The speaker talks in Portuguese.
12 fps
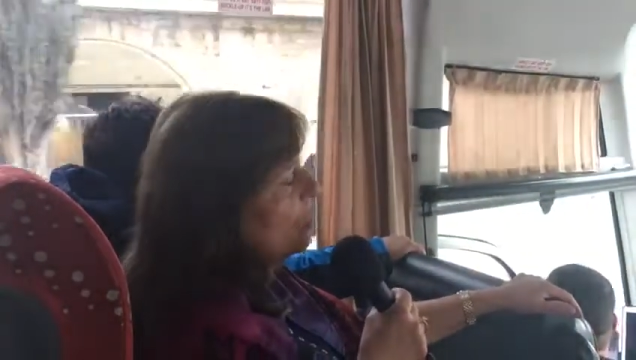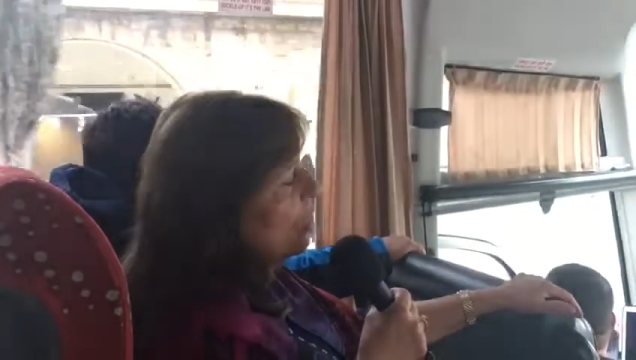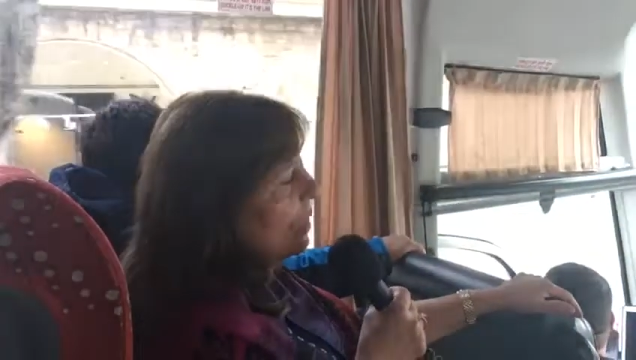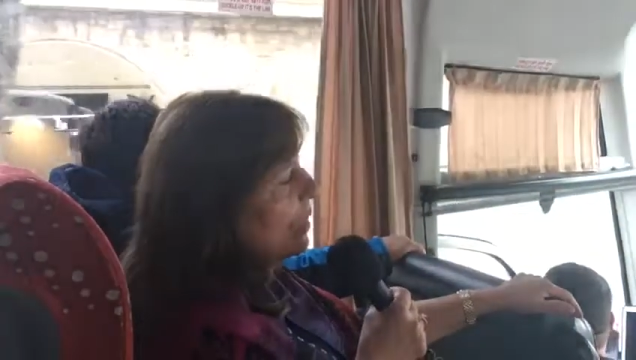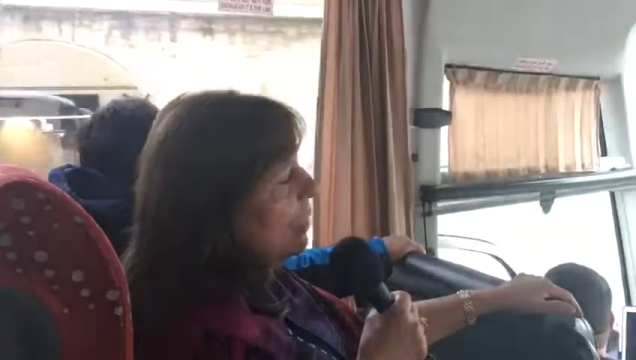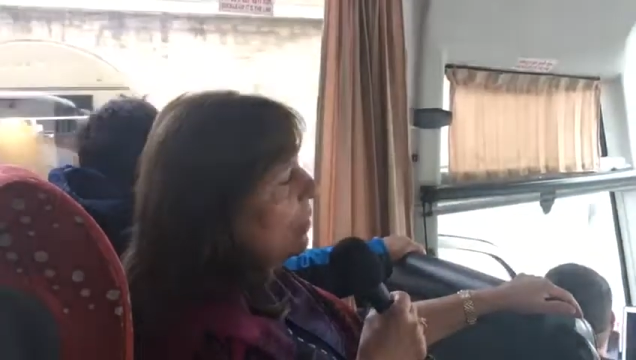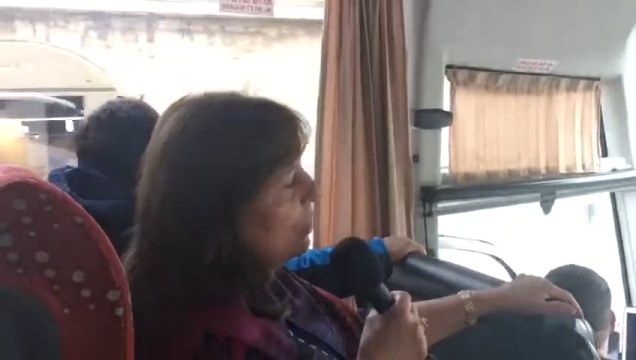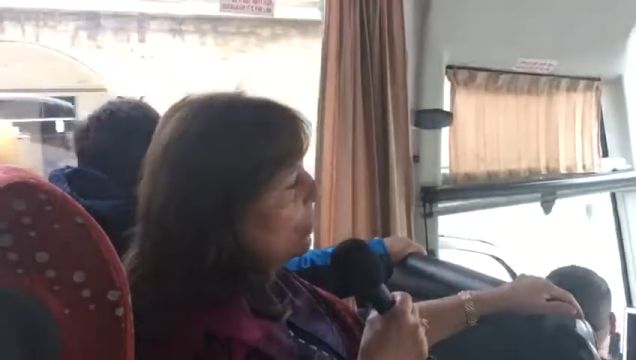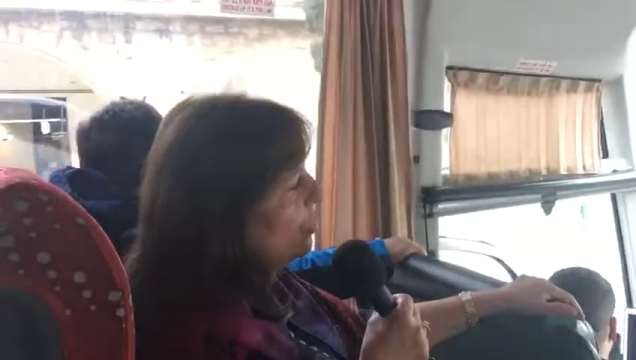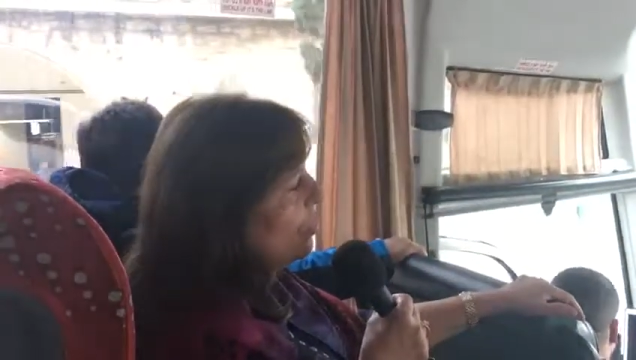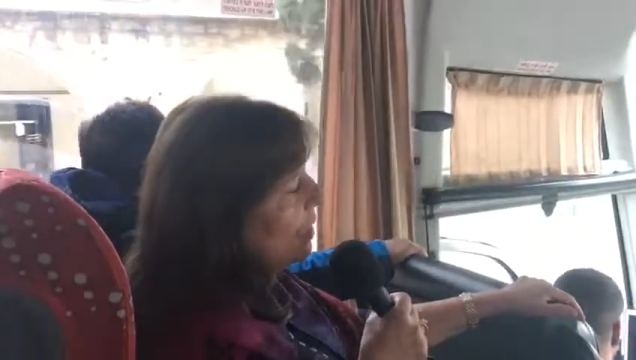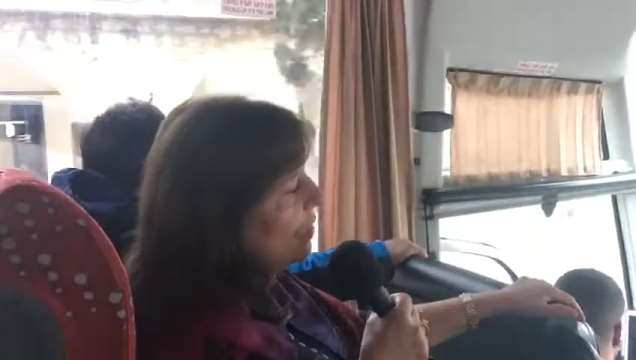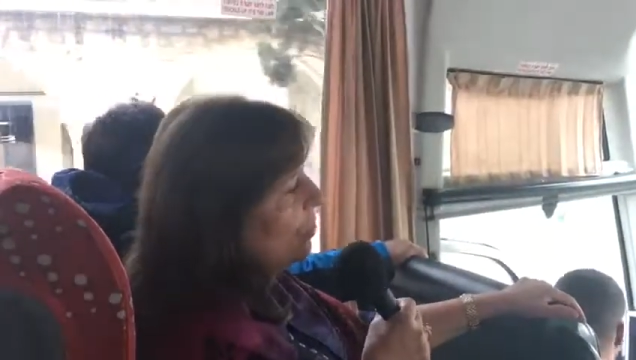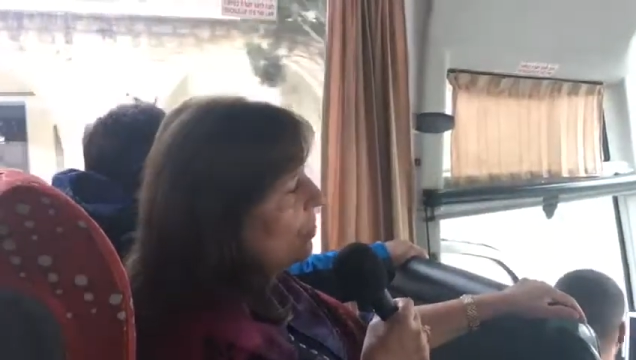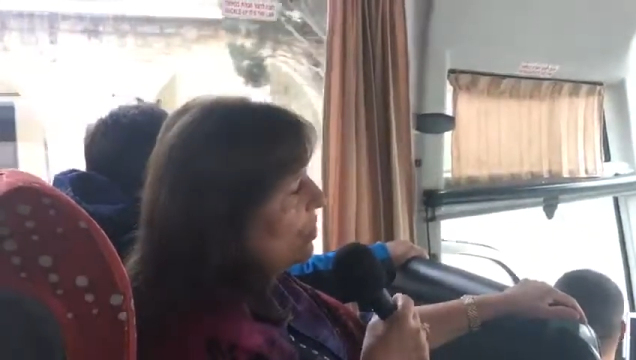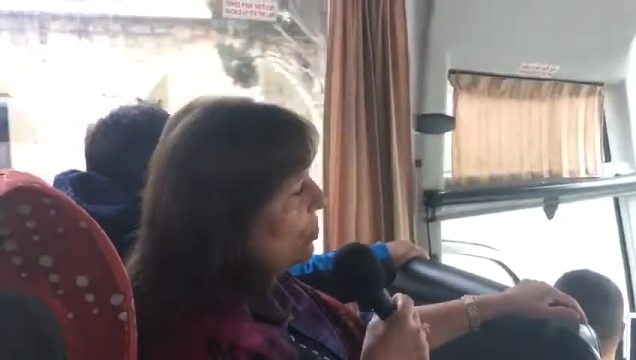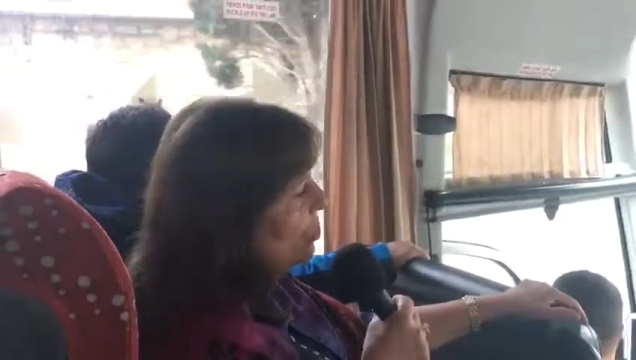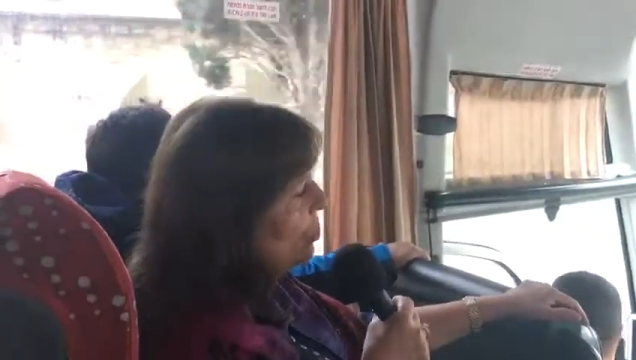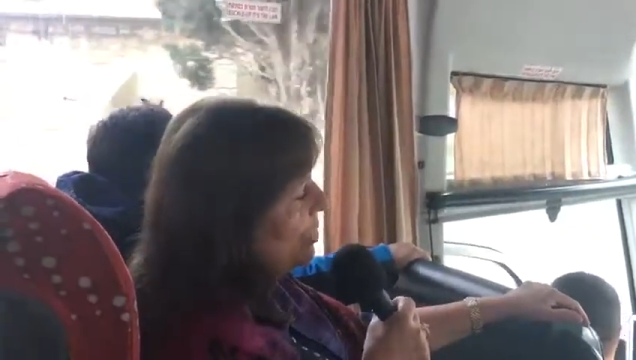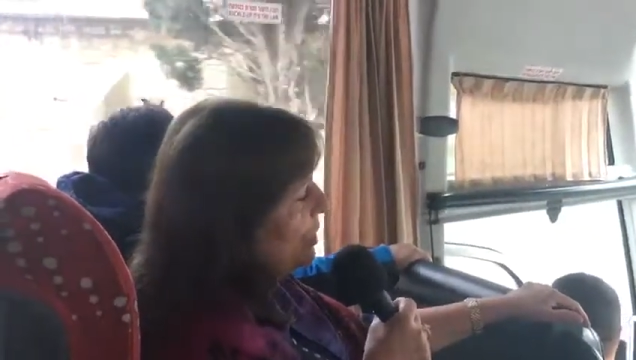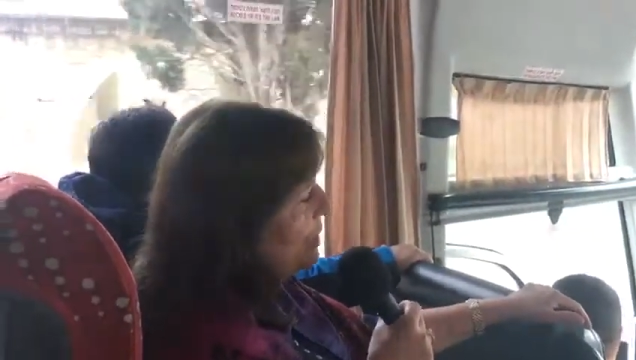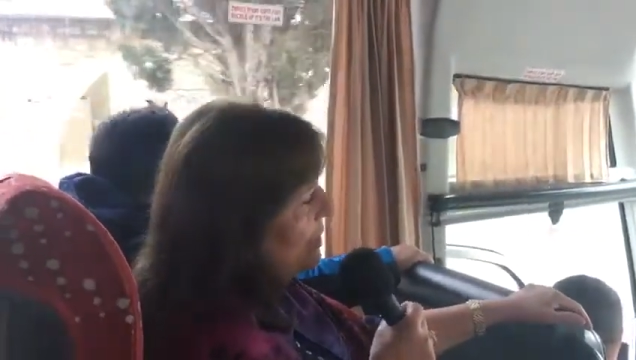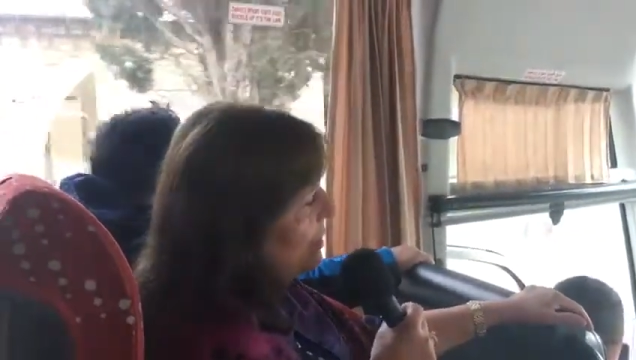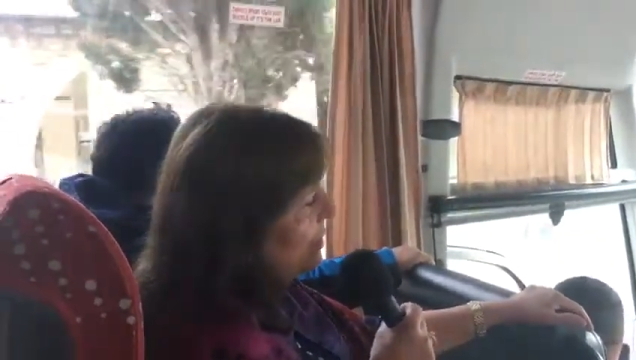só que eu não tinha
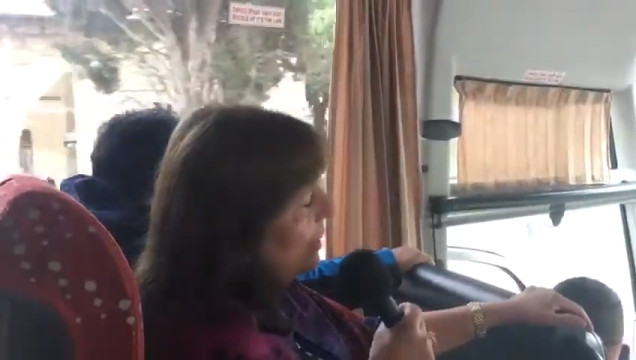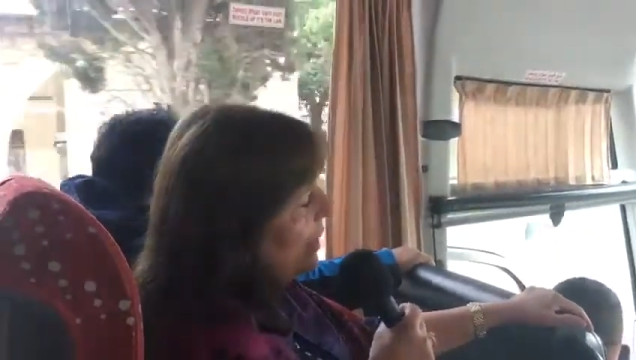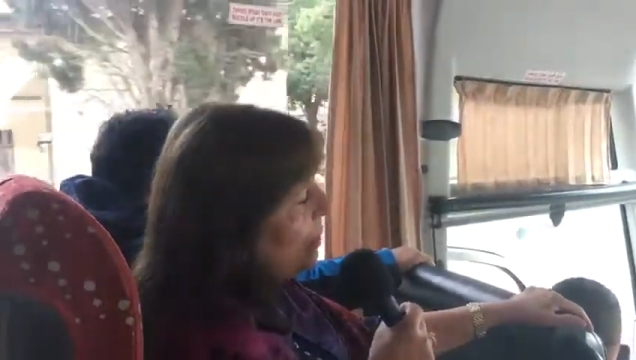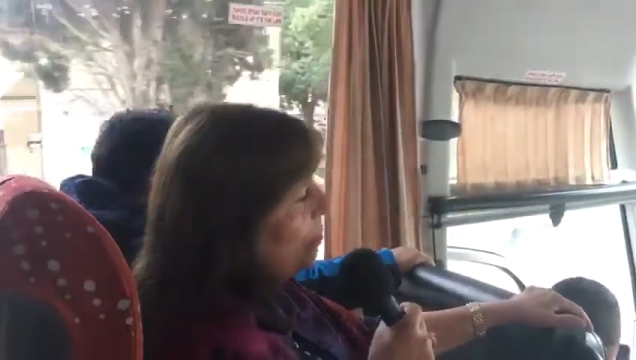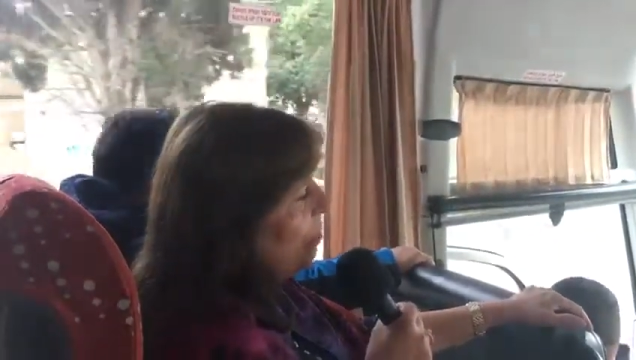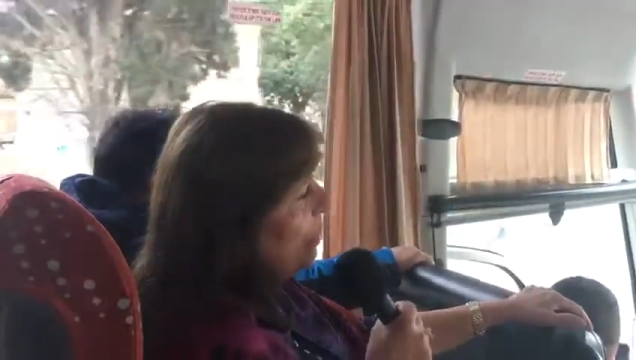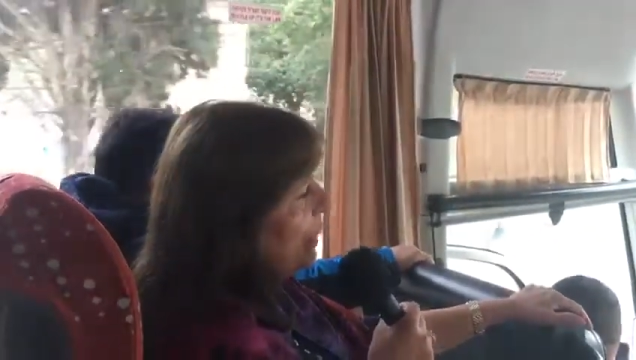condições nem